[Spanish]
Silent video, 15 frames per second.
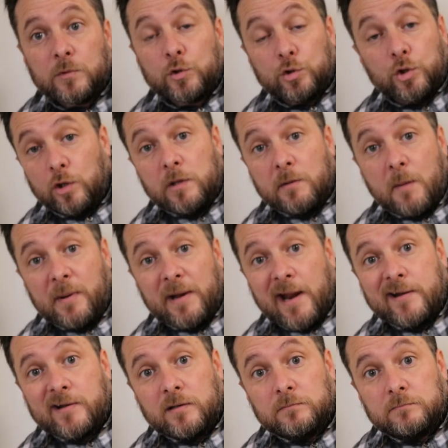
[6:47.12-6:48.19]
¿dónde va a
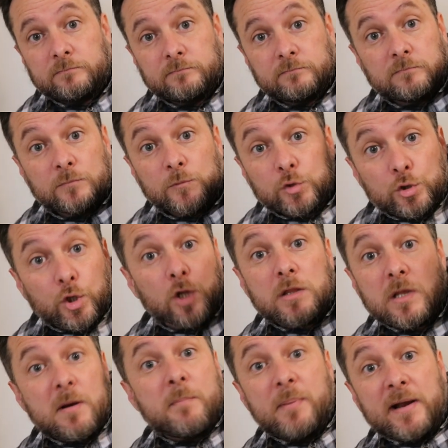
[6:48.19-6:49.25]
parar?
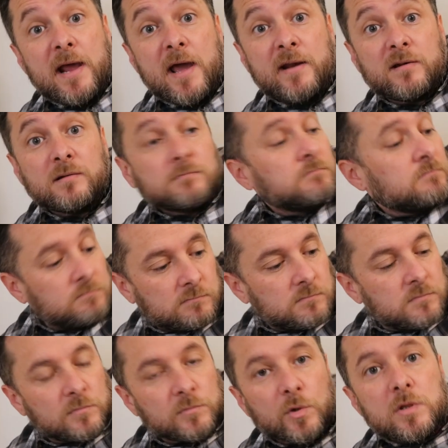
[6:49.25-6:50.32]
¿Dónde va a parar?
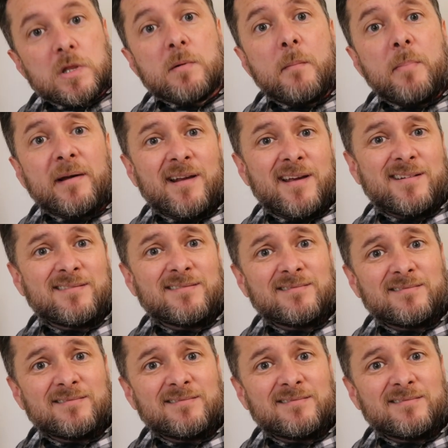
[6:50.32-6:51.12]
¿Dónde va a parar?